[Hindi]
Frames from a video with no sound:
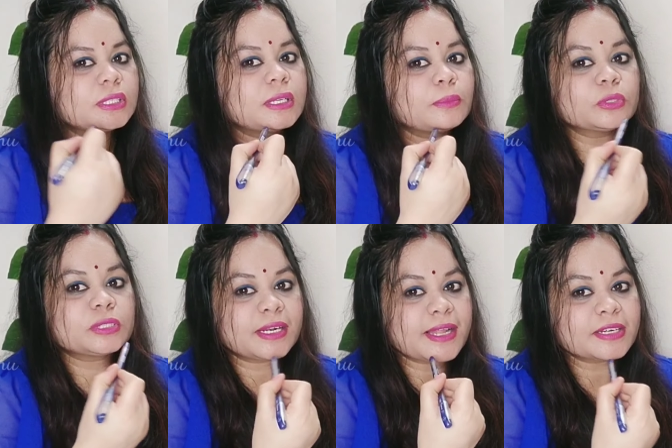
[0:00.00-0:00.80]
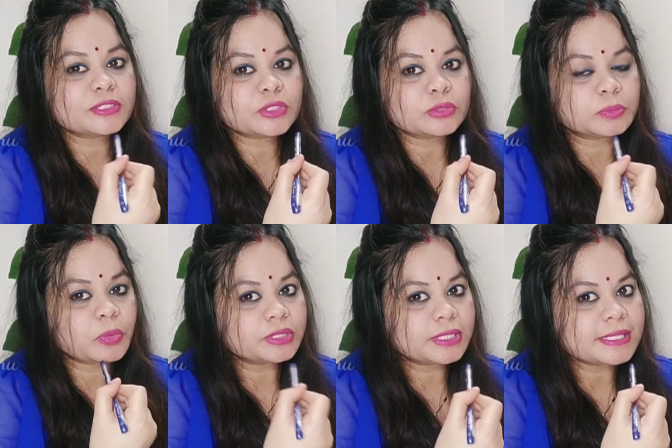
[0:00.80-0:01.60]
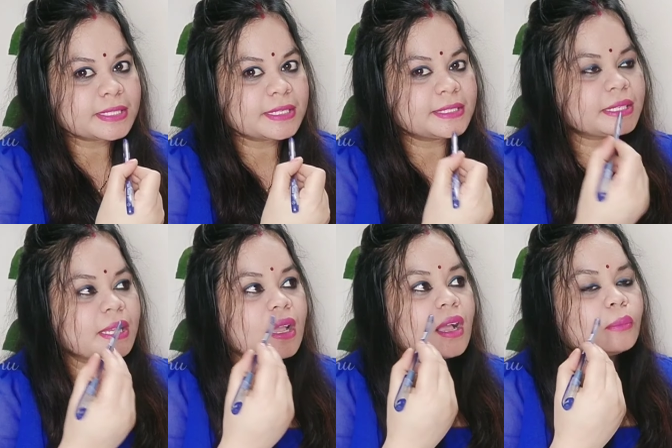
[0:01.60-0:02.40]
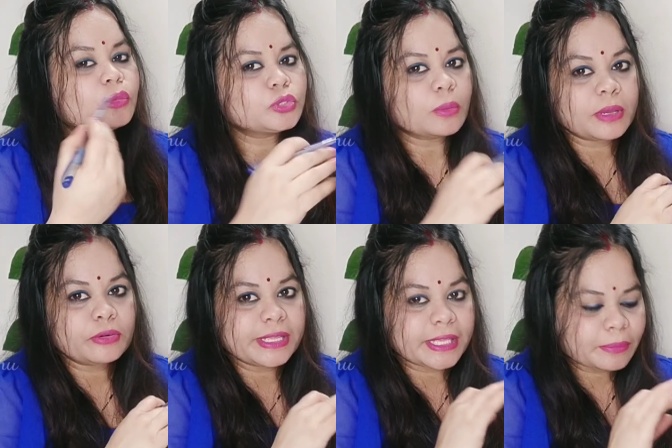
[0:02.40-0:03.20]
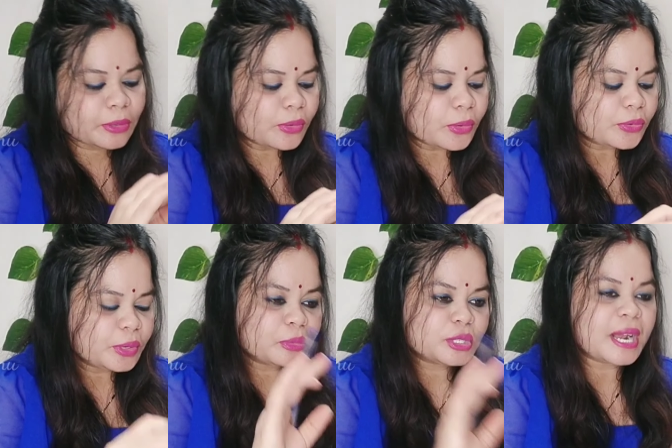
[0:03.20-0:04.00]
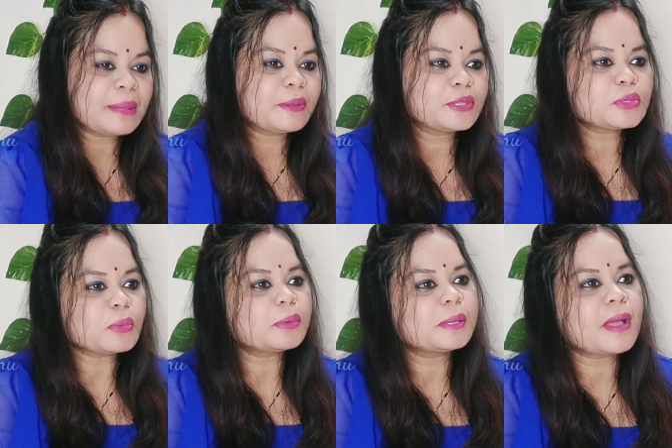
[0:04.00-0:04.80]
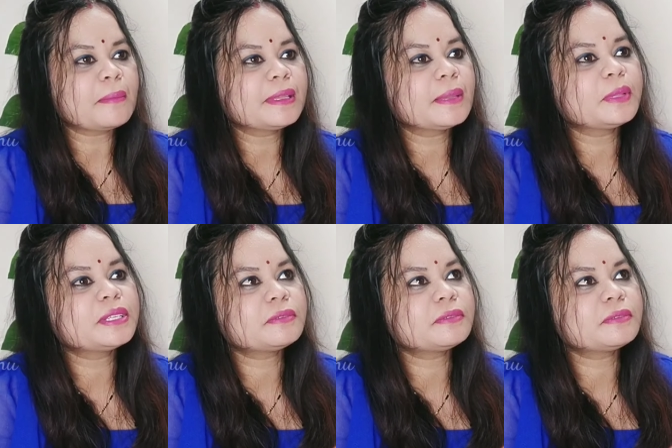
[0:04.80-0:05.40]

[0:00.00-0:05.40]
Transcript: ही बहुत सारा डार्क स्पट्स होती मुझ जमार टिके भी ग्लो करूनी मुझे जापर मुझे सब वे भावे किमी